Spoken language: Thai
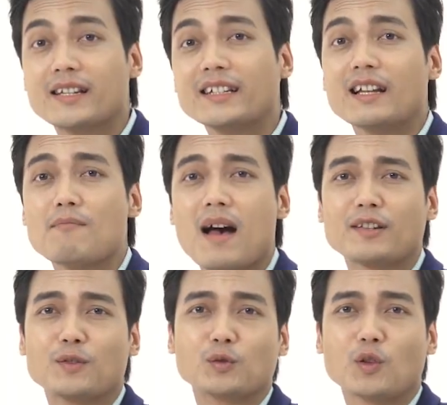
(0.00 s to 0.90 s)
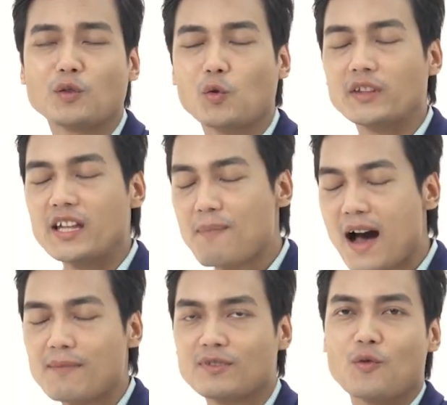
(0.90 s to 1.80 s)
ซึ่งนำมาสู่ต้นทุนที่
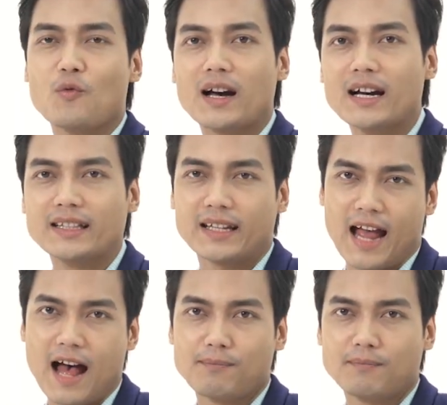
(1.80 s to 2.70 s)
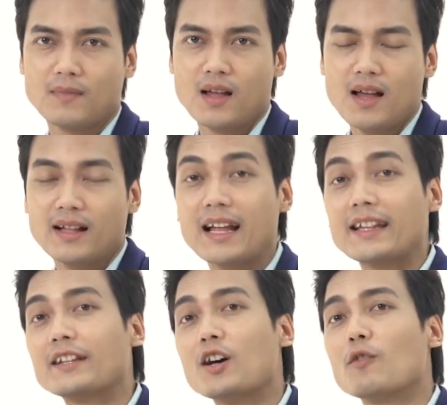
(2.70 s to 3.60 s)
เพิ่มสูงขึ้นนะครับ
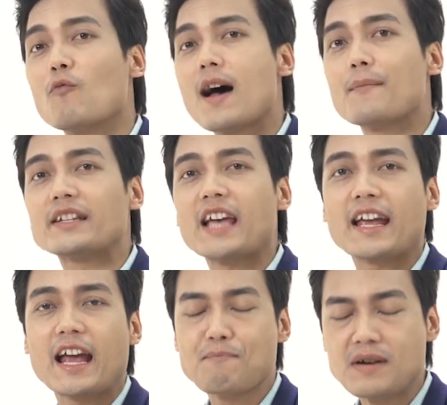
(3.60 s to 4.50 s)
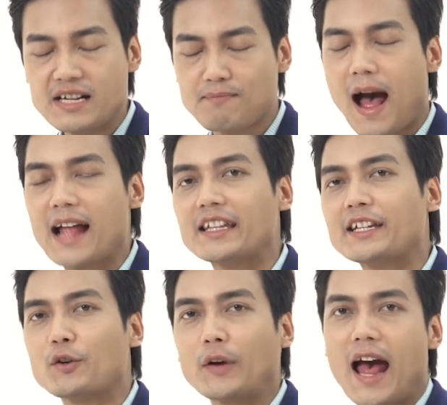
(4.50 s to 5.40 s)
และแน่นอนว่าไม่ใช่แค่พืชพันธุ์
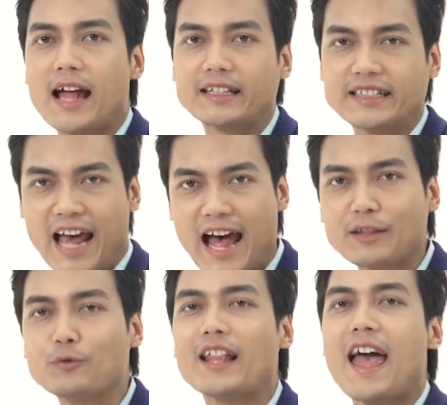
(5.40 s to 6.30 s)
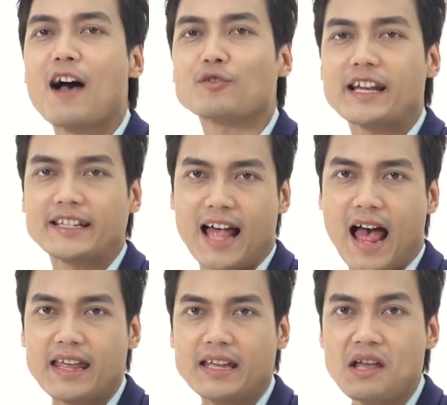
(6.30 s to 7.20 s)
ที่ต้องการการดูแลเอาใจ
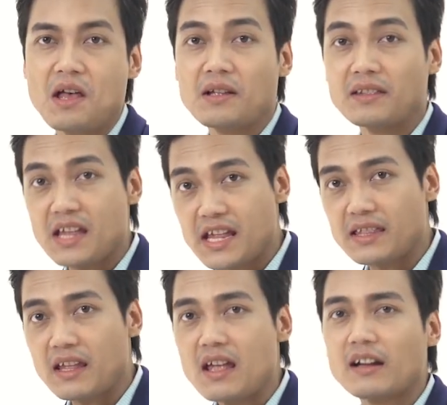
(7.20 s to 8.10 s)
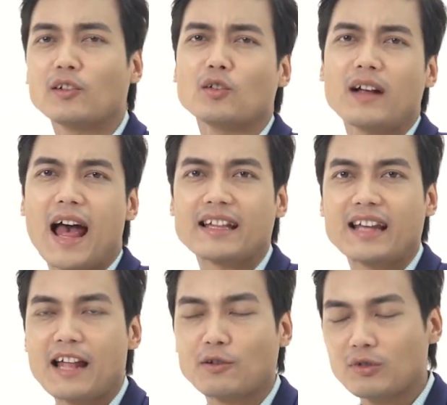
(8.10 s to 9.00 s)
ใส่ ดินก็ต้องการ
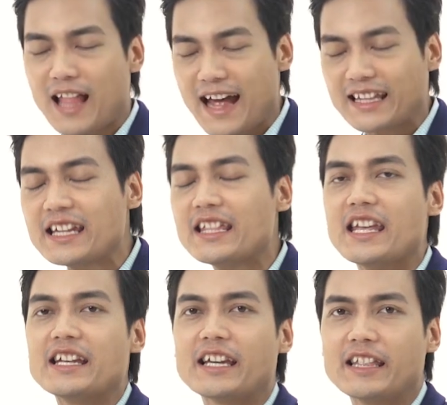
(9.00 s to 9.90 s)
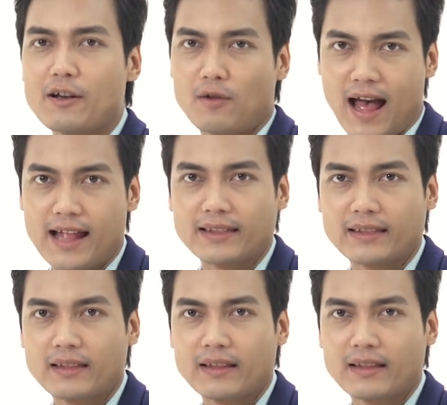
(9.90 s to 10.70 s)
การดูแลที่ดีเช่นเดียวกัน